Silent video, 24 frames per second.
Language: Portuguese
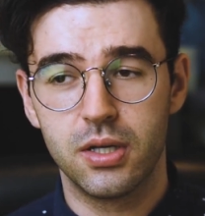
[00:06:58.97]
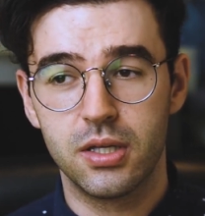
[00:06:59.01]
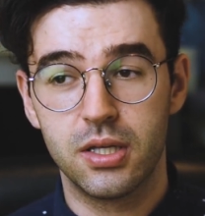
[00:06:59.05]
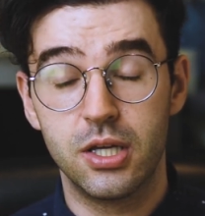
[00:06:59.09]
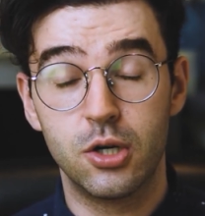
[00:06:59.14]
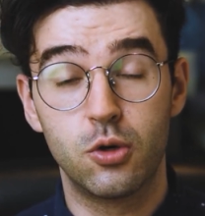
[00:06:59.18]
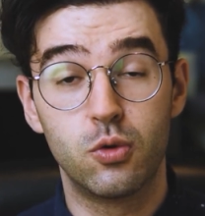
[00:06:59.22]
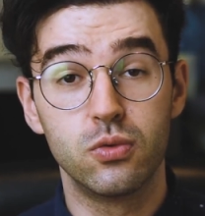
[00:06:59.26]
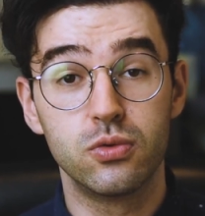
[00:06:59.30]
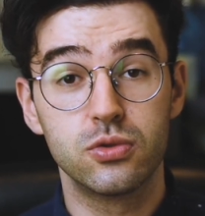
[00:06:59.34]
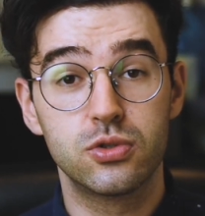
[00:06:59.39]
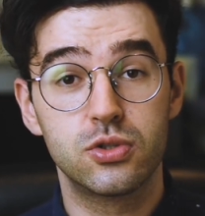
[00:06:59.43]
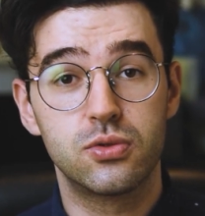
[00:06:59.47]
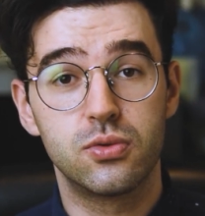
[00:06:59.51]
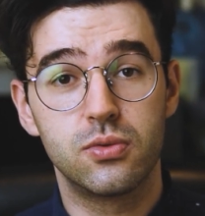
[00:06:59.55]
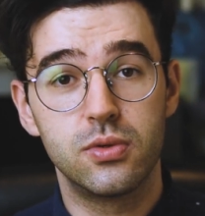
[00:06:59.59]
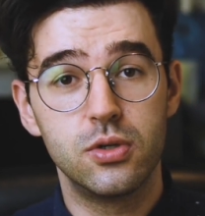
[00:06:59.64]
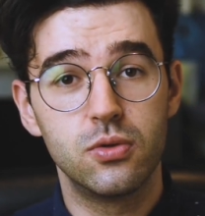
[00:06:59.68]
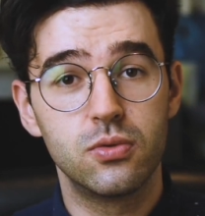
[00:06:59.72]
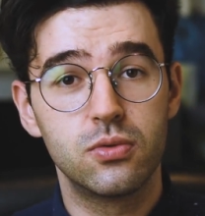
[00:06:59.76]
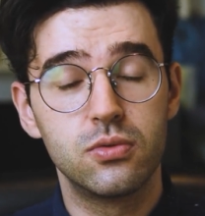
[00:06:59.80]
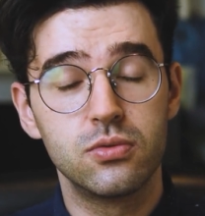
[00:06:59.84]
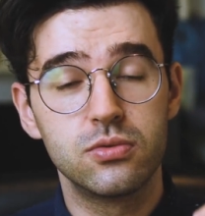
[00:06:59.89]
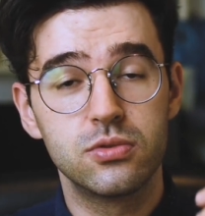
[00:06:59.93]
que
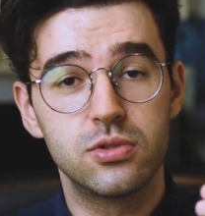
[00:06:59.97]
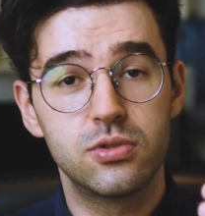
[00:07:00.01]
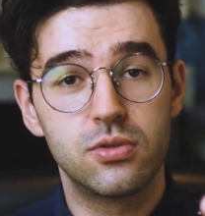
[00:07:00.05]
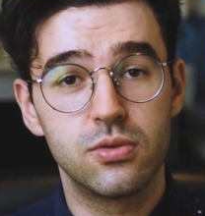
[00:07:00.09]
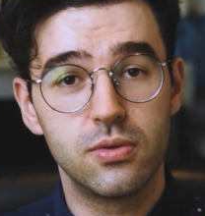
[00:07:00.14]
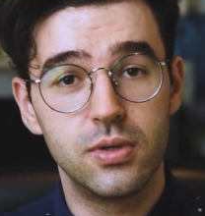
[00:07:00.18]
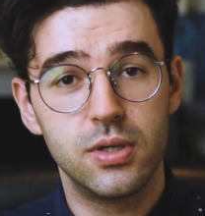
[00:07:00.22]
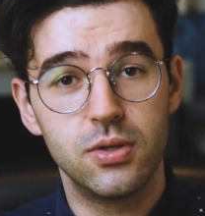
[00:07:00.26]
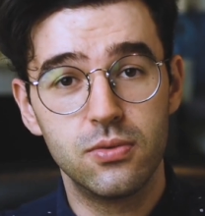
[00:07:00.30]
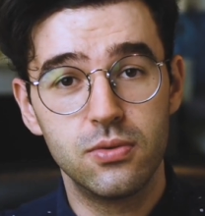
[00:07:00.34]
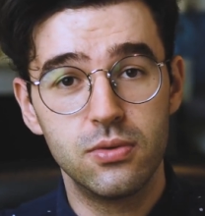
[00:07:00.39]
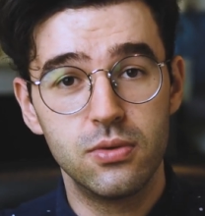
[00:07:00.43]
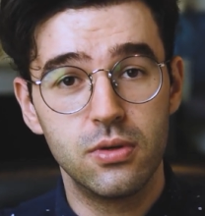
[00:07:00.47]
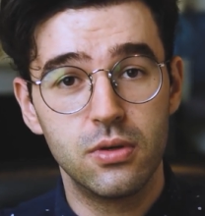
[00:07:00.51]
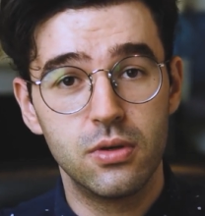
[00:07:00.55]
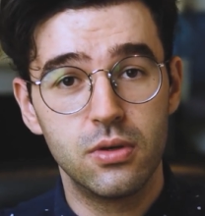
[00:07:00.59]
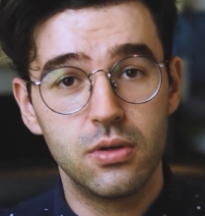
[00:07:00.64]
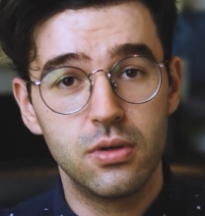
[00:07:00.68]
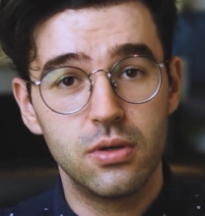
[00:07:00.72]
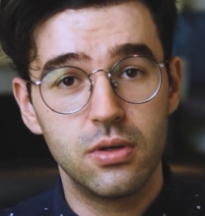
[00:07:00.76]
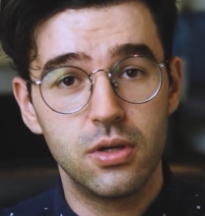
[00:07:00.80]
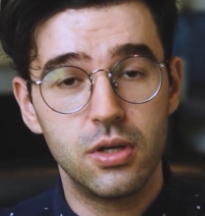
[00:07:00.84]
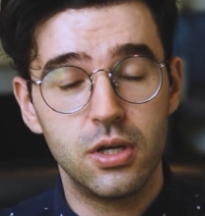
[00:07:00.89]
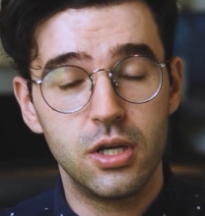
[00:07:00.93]
construiu, construiu
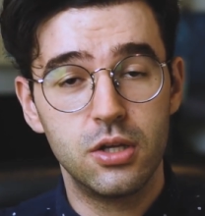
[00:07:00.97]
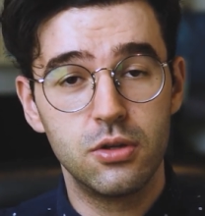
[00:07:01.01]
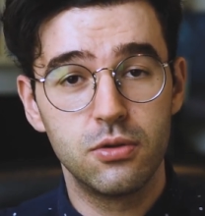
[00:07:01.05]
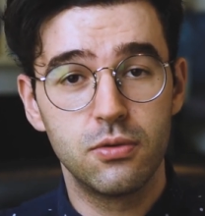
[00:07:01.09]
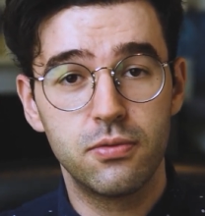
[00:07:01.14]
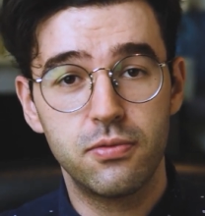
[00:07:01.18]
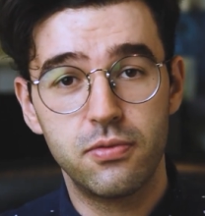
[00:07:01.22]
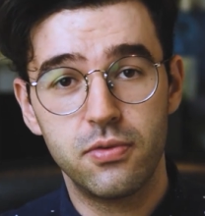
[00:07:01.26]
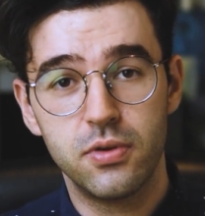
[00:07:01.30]
e no